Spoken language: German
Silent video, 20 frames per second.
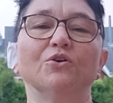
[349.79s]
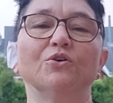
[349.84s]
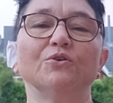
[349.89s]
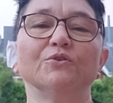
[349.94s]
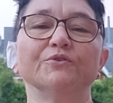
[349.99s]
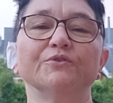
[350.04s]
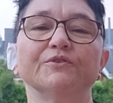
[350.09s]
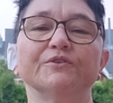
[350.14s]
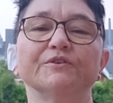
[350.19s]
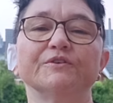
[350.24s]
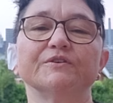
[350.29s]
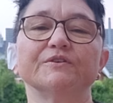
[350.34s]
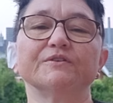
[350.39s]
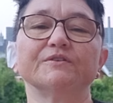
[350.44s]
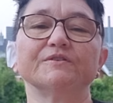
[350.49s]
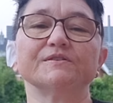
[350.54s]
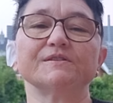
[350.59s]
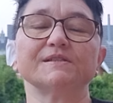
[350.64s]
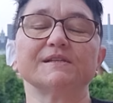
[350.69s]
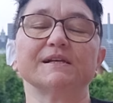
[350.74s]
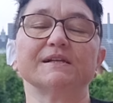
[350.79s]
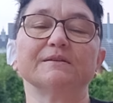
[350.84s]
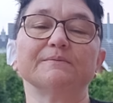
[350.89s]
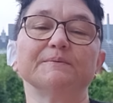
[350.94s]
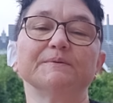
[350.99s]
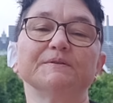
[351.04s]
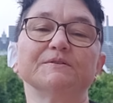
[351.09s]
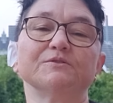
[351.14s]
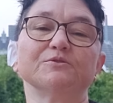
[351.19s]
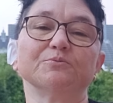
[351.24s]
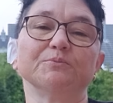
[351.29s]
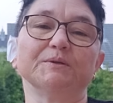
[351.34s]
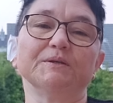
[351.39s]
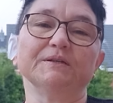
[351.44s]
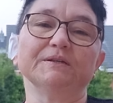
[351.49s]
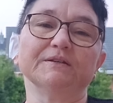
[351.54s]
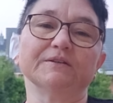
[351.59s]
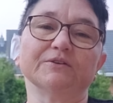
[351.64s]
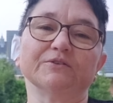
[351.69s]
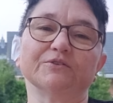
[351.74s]
und selber zu
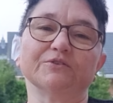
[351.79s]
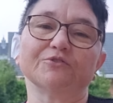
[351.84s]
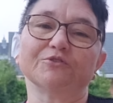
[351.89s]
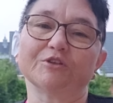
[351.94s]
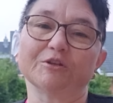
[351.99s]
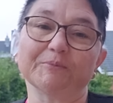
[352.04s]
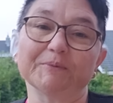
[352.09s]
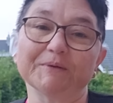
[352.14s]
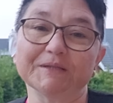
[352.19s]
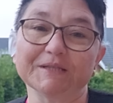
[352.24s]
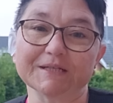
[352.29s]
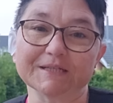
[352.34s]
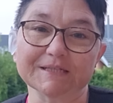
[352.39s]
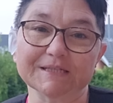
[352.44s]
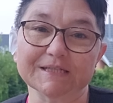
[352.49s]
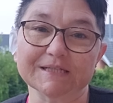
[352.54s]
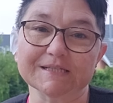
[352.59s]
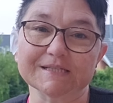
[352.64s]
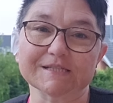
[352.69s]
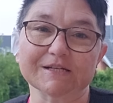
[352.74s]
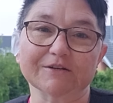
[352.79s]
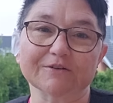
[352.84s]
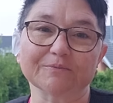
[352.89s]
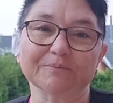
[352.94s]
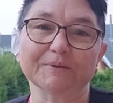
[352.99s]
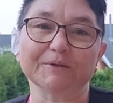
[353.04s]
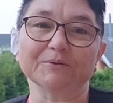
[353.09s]
mir oder zu dem inneren Kind sagen,